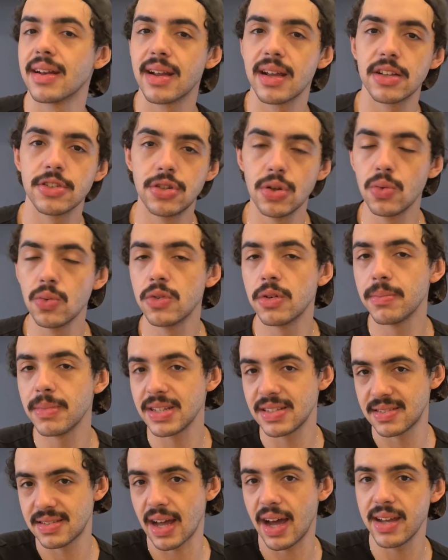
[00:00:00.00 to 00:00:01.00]
né? Dune
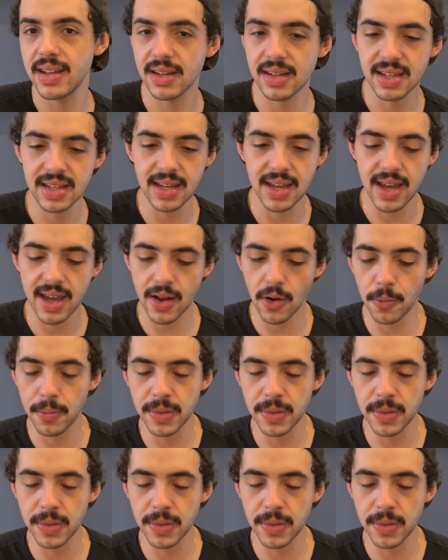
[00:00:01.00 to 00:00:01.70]
Messiah, que é o